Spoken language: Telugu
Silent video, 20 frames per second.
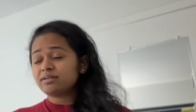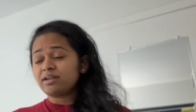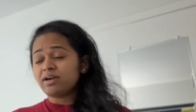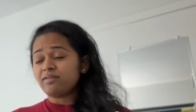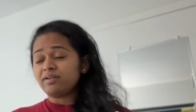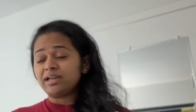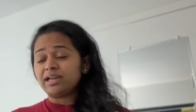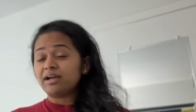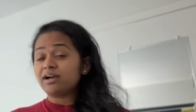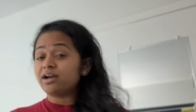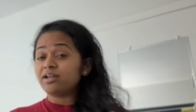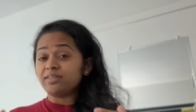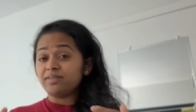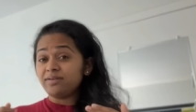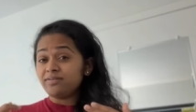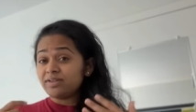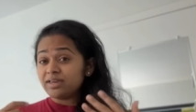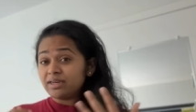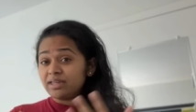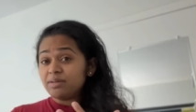నా వల్ల కాదు
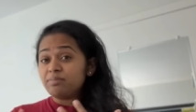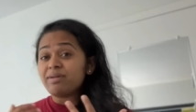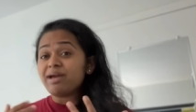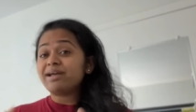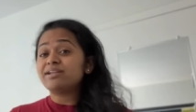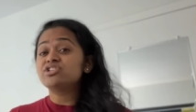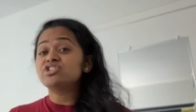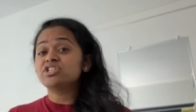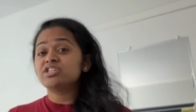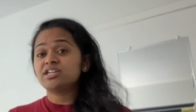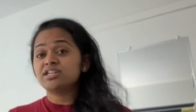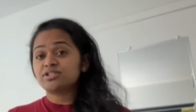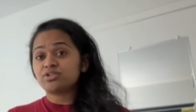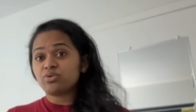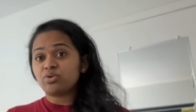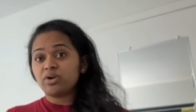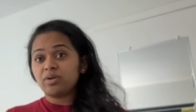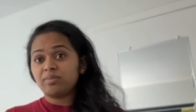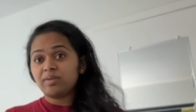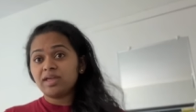ఈవెన్ ఇమాజిన్
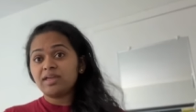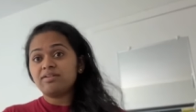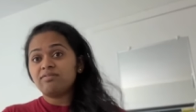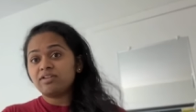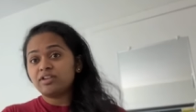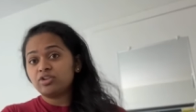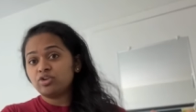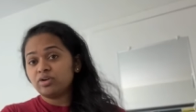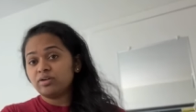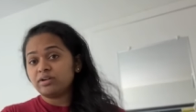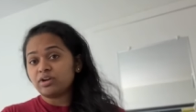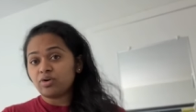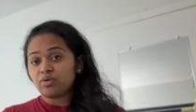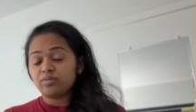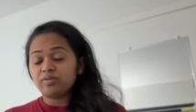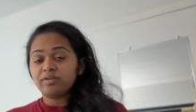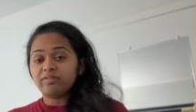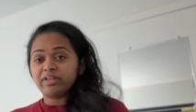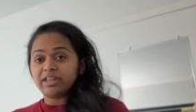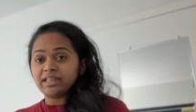చేసుకోవడమే ఈవెన్ దో ఇవి
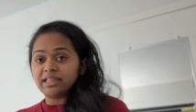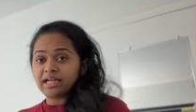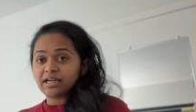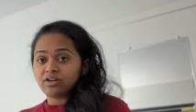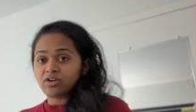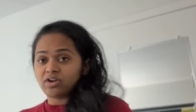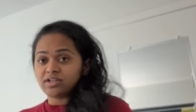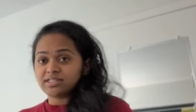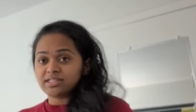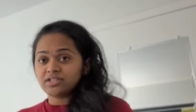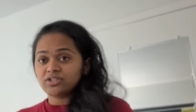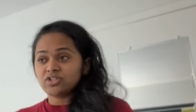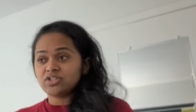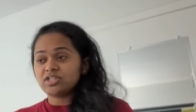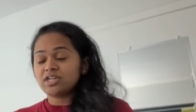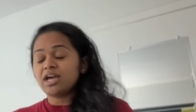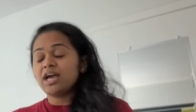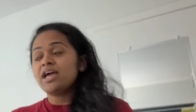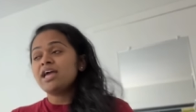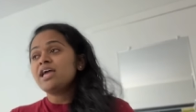ఇవంతా క్రాస్
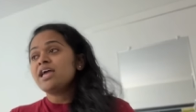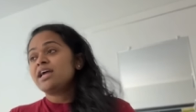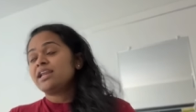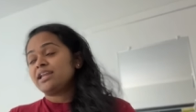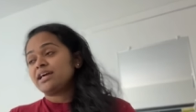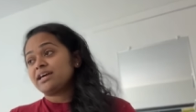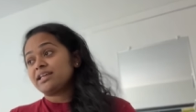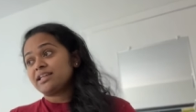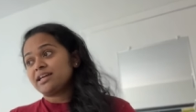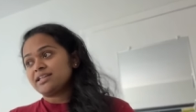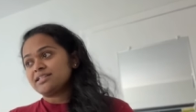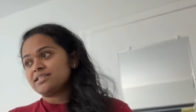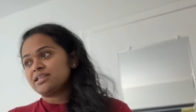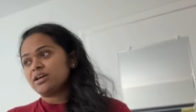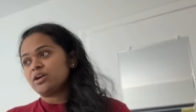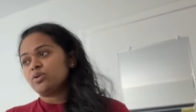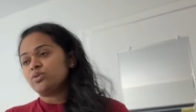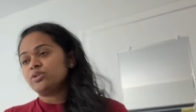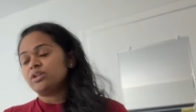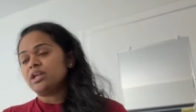చేసినా నాకు అది
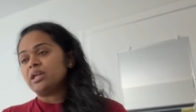కష్టంగా ఉంది